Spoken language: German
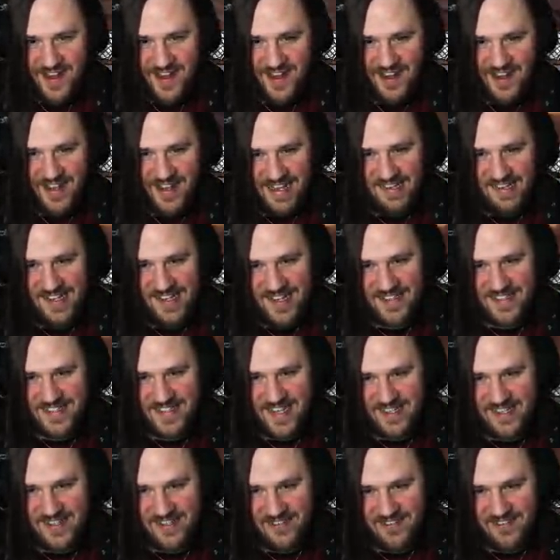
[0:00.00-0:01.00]
Alle
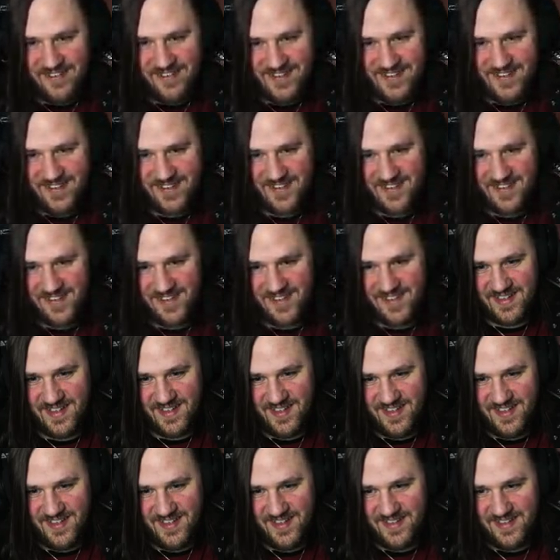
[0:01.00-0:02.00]
Deko! Ich.
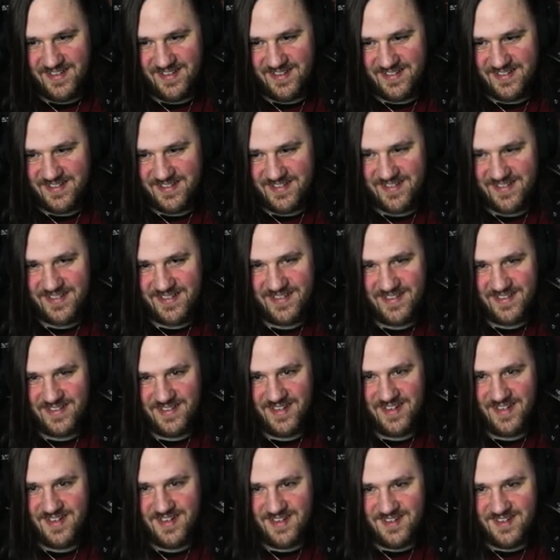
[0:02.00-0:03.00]
Ich aber
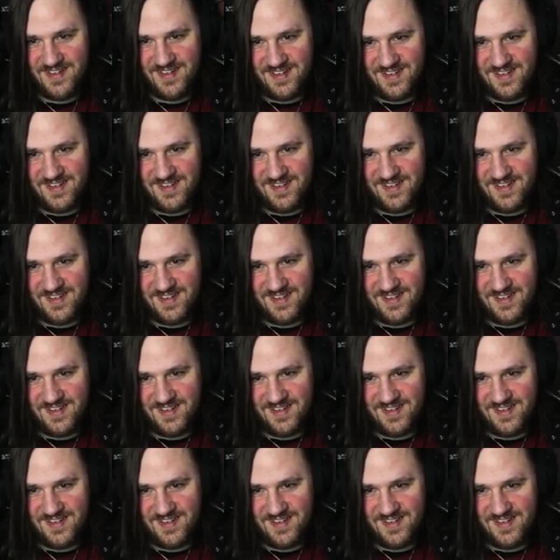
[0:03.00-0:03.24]
auch!